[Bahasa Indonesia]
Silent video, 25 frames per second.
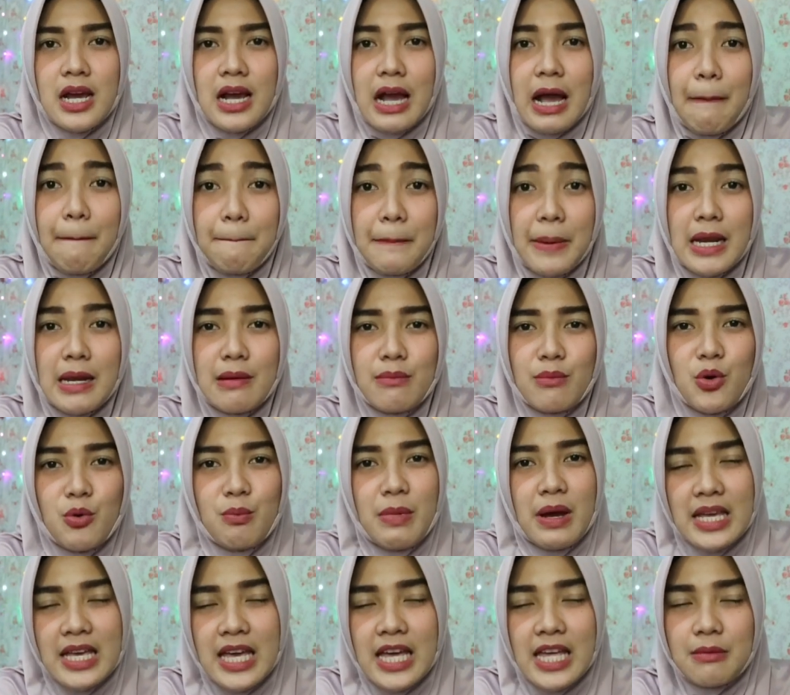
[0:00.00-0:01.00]
kapan mau
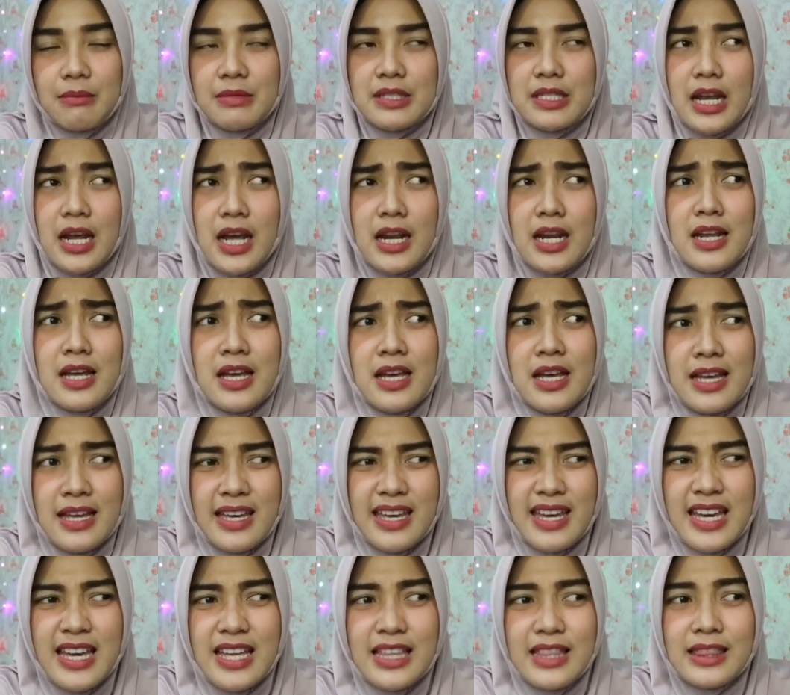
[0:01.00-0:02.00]
bayar misalkan
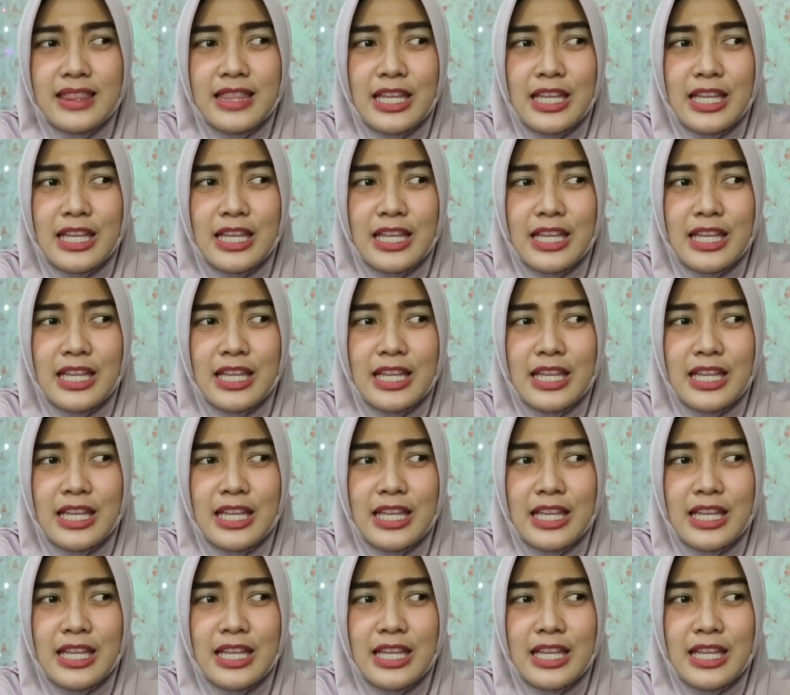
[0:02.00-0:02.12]
eh